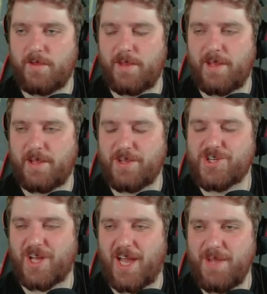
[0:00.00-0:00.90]
Dann, dann
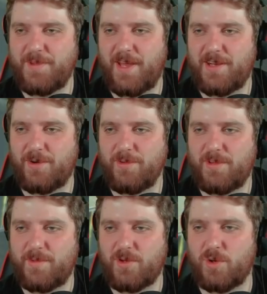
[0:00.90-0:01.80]
schreibt einer
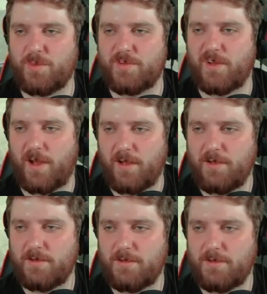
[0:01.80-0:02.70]
unter meinen Kommentar,
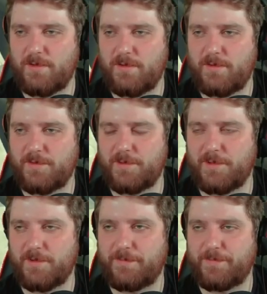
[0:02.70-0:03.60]

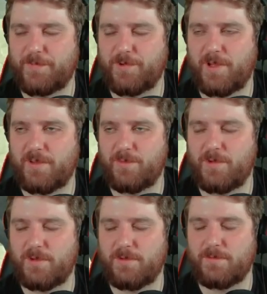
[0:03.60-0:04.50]
na, ne, so nach dem,
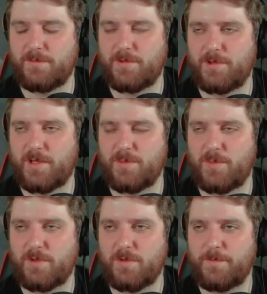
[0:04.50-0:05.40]
ähm, nach dem
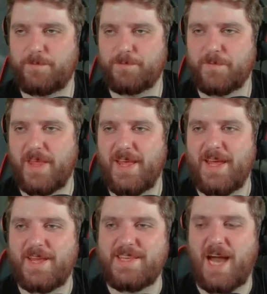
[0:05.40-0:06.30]
Motto,
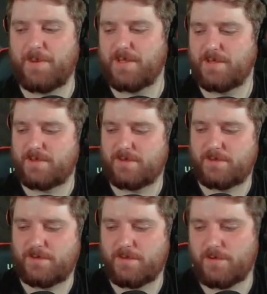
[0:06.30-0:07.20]
ja, aber
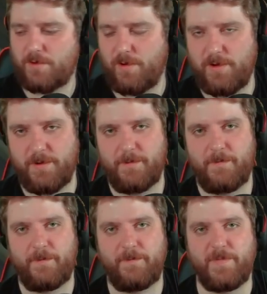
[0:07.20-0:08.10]
Keule,
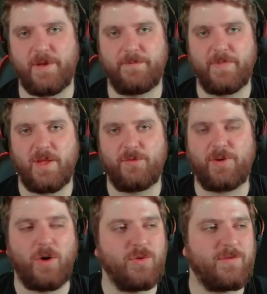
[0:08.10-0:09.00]
na, ne,
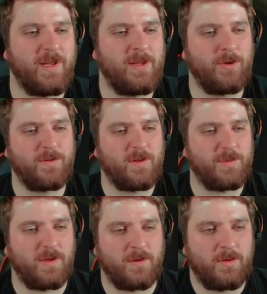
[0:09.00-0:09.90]
Frauen werden in unserer,
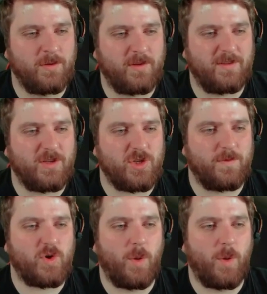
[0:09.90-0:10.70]
in unserer Gesellschaft